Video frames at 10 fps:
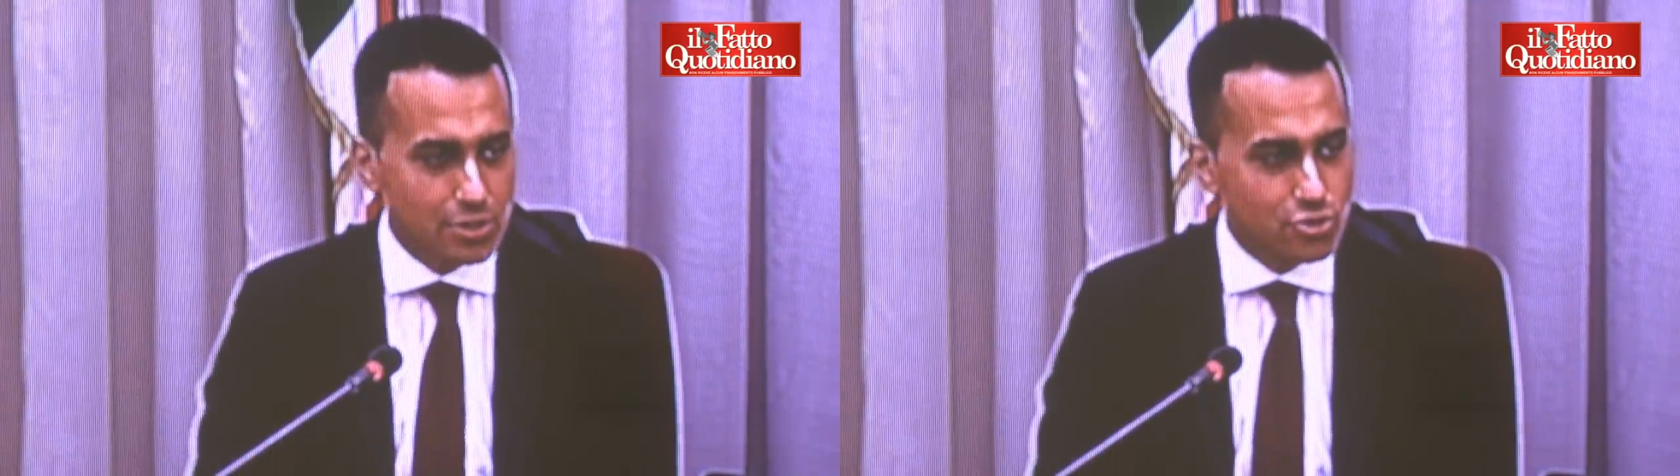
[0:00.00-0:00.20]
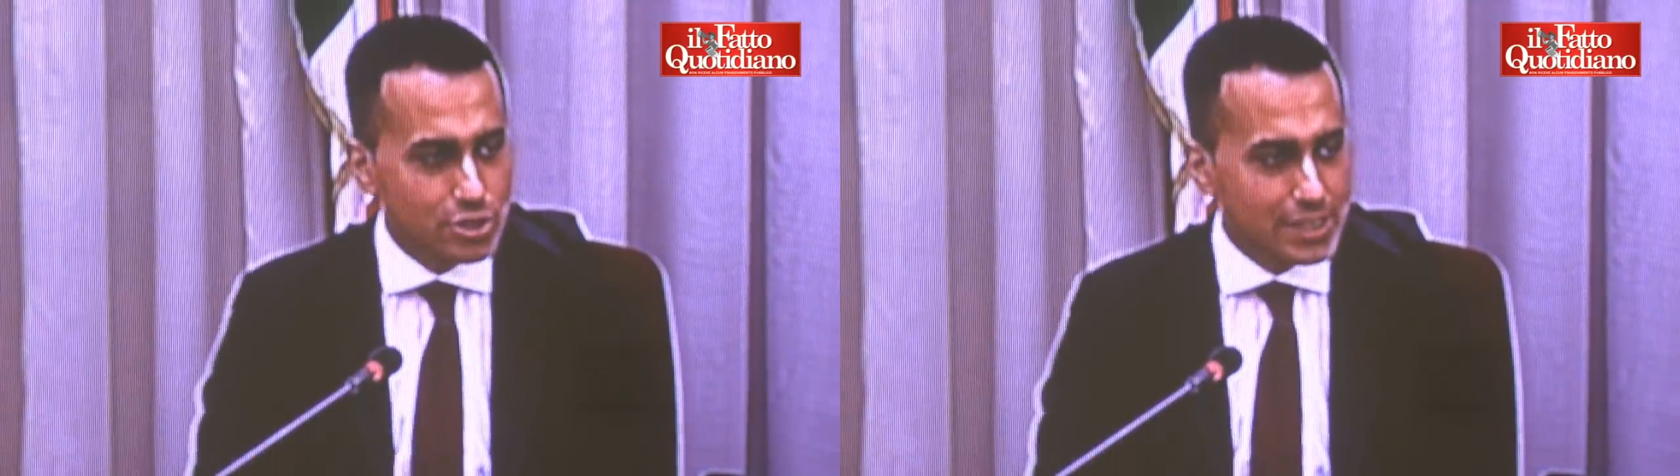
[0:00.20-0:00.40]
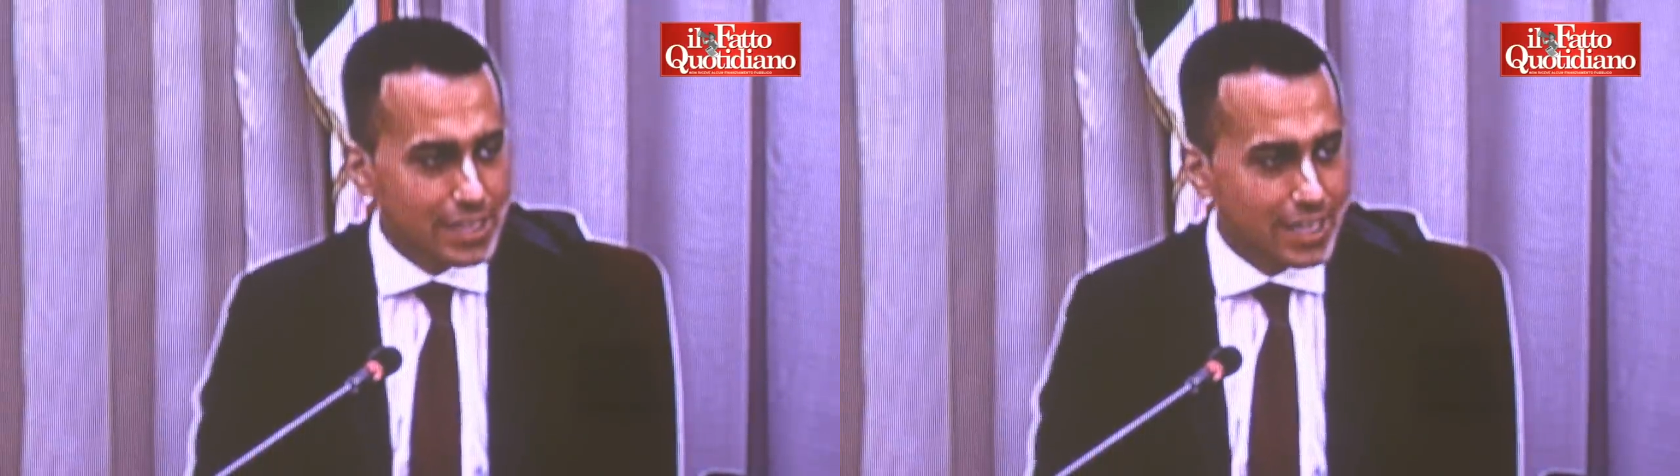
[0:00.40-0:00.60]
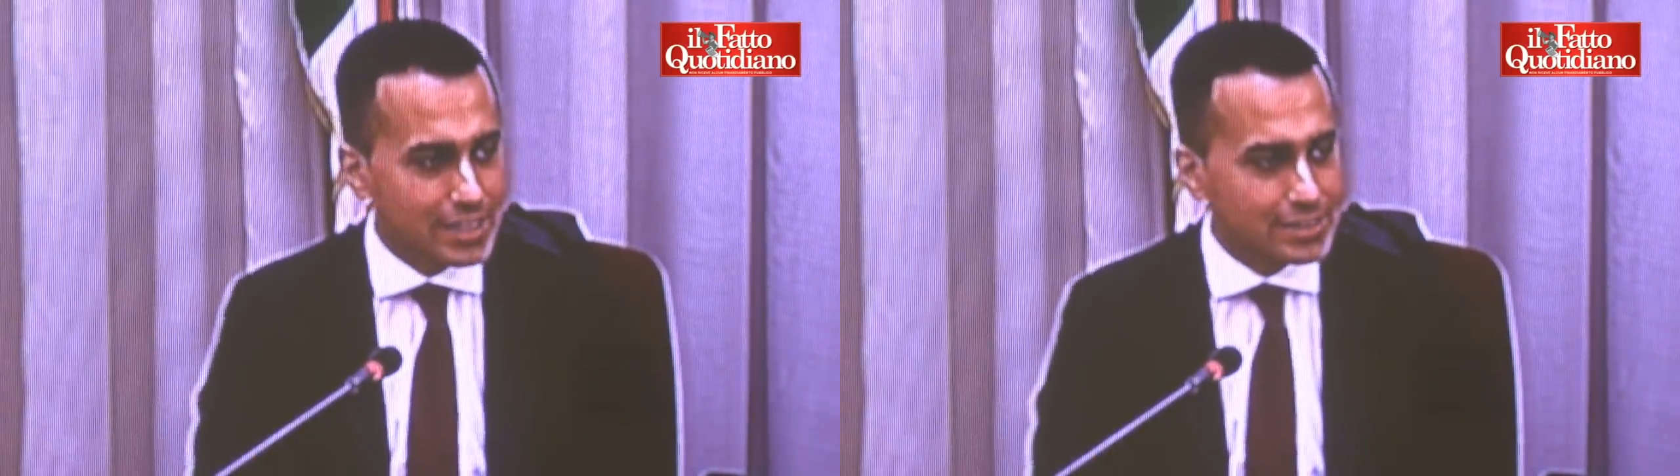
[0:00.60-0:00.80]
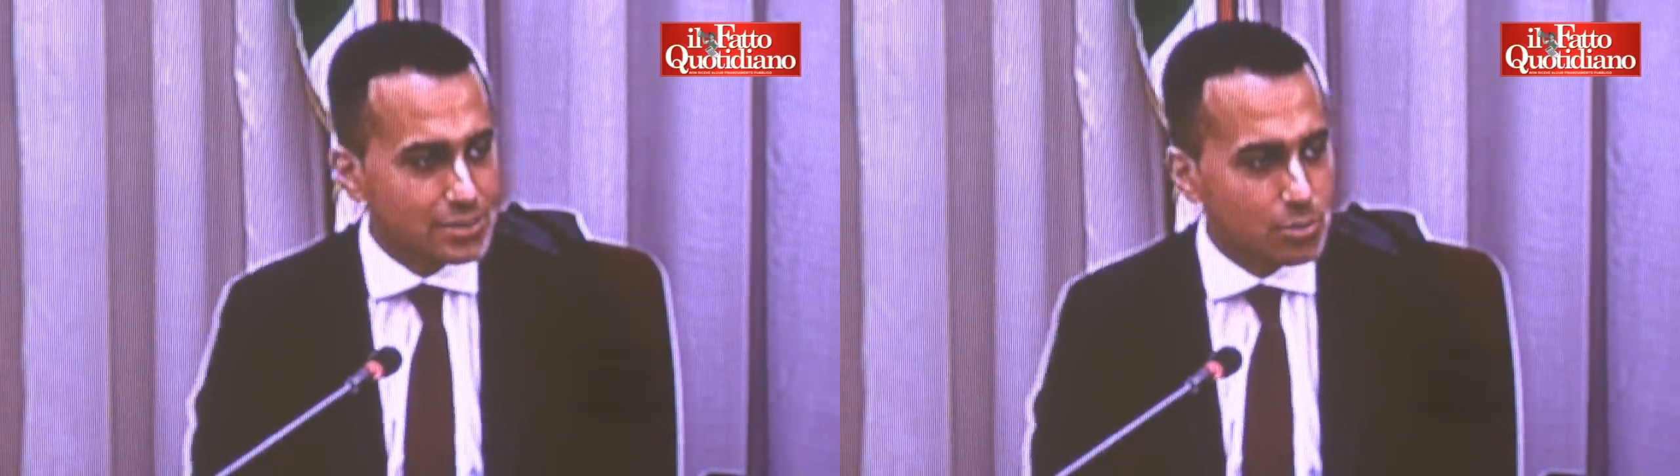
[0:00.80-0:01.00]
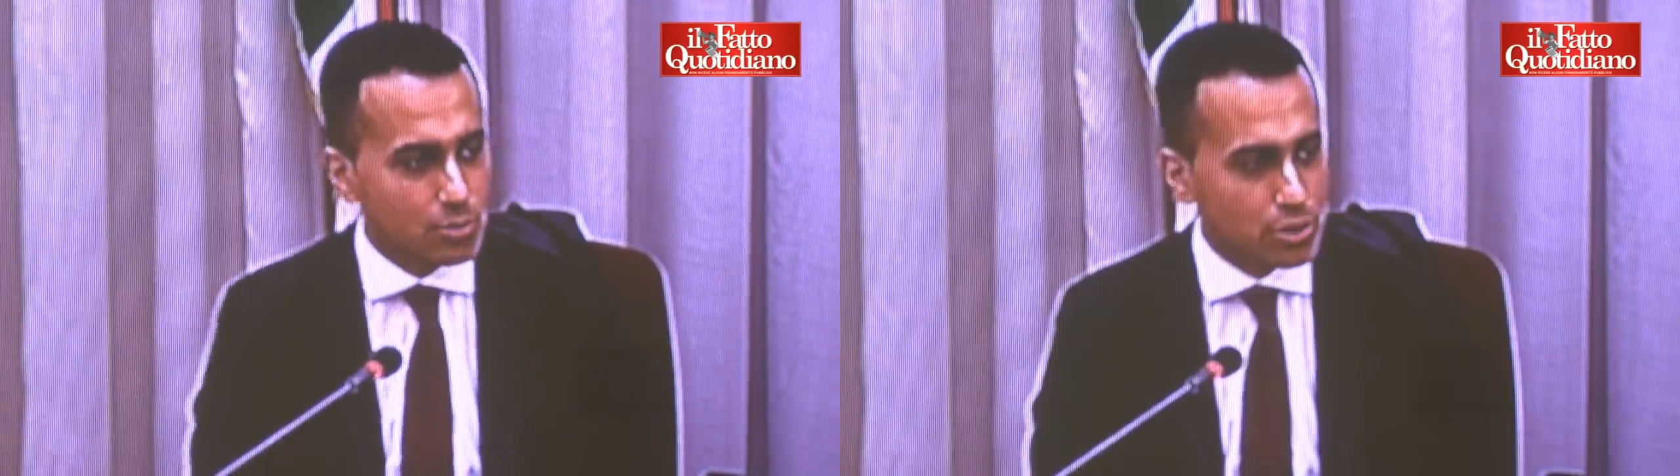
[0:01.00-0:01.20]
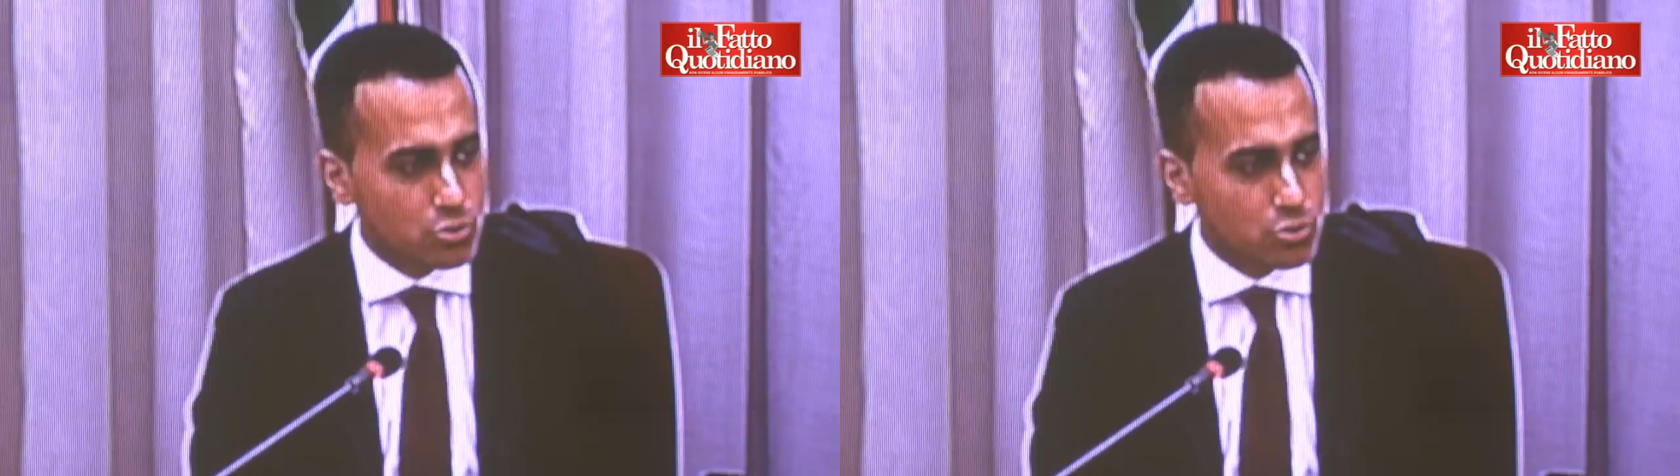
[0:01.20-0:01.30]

generale di quello che